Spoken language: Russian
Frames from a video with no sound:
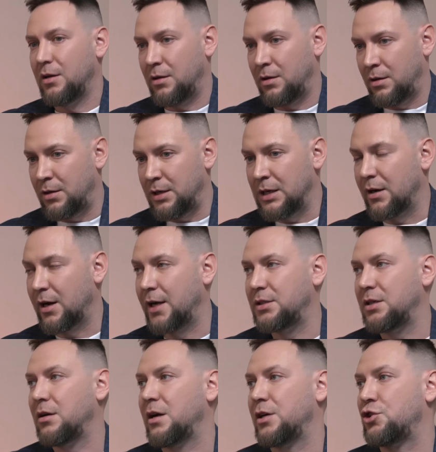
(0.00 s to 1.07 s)
Э,
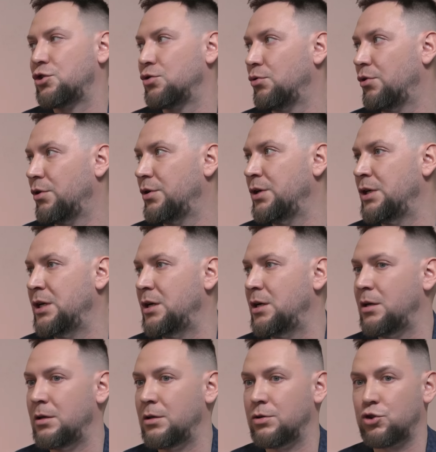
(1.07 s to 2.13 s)
играть хорошо,
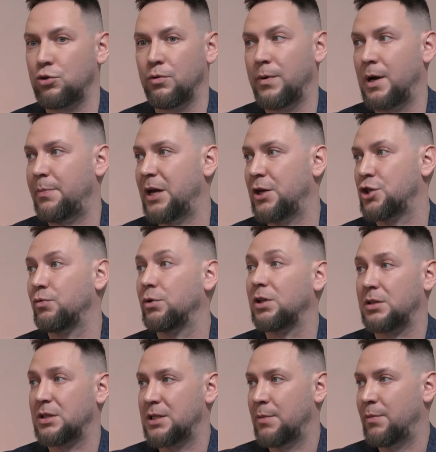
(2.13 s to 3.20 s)
и чтобы, опять же, вот
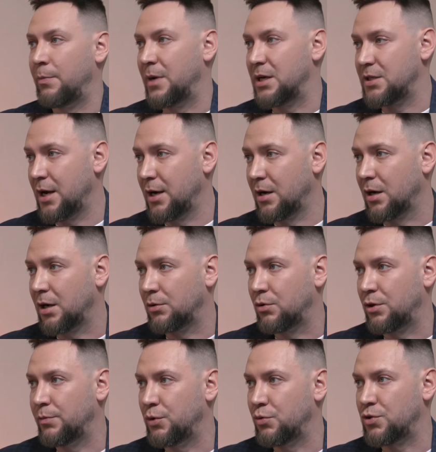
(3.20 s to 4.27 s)
эта самая мозаика, о
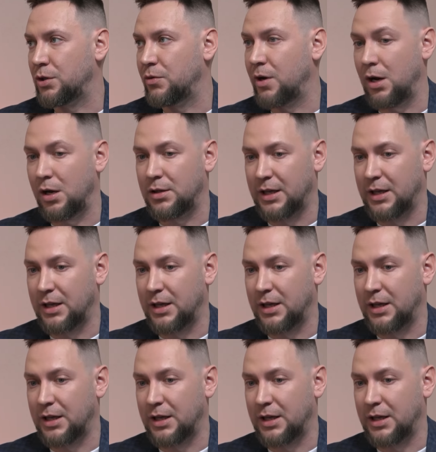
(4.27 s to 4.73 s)
которой мы уже говорили,